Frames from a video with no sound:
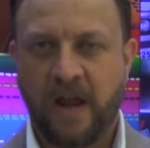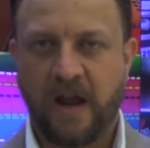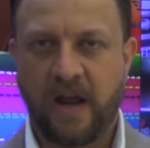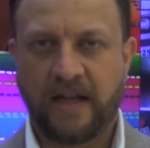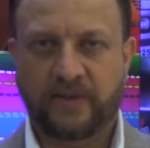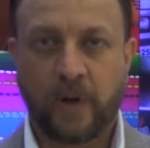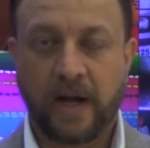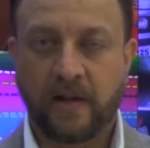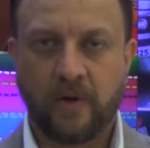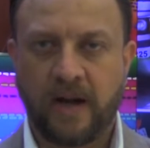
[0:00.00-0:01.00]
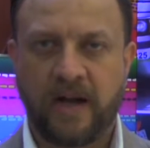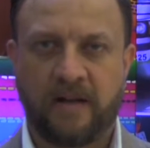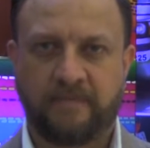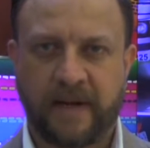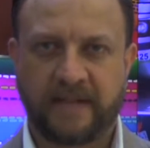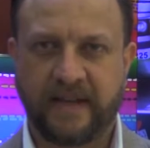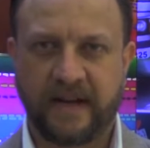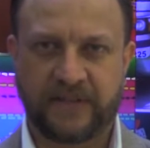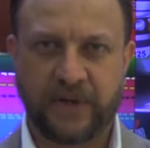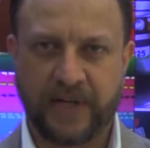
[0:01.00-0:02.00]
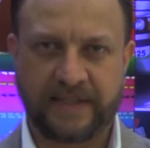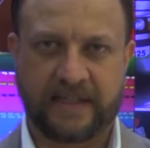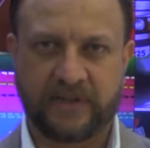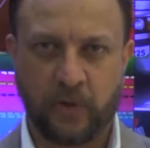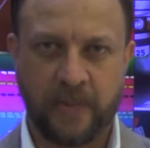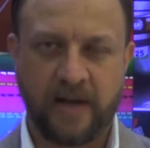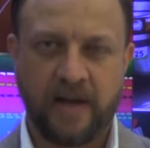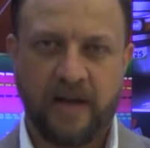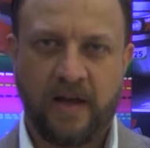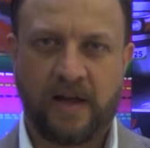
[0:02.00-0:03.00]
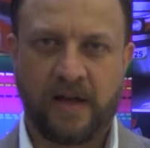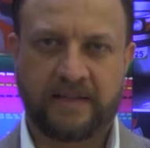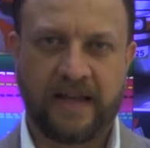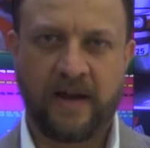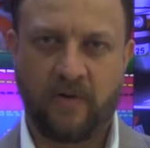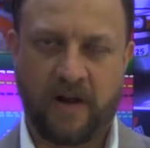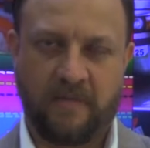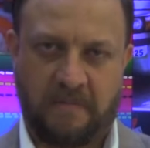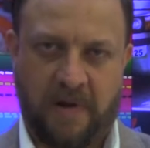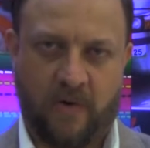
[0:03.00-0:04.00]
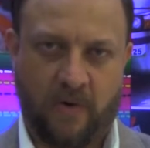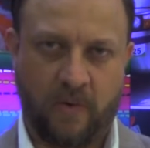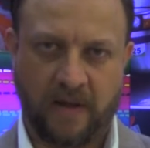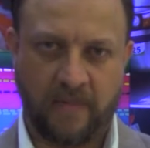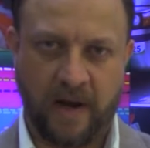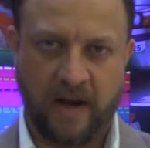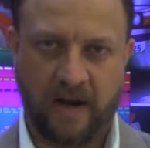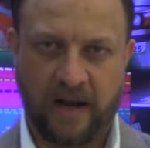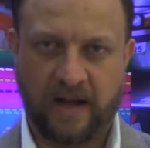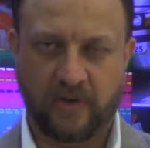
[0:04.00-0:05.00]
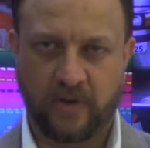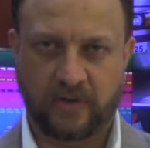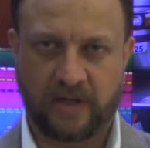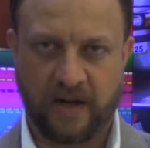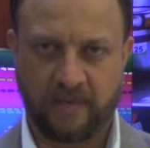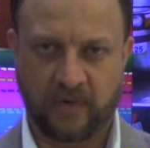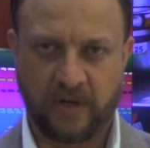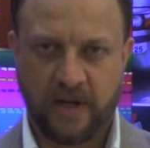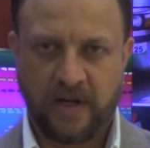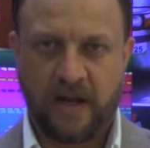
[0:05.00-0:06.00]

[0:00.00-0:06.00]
eh, su granito de arena para hacer acciones que sumen y que sea una mejor Guatemala, la que todos queremos.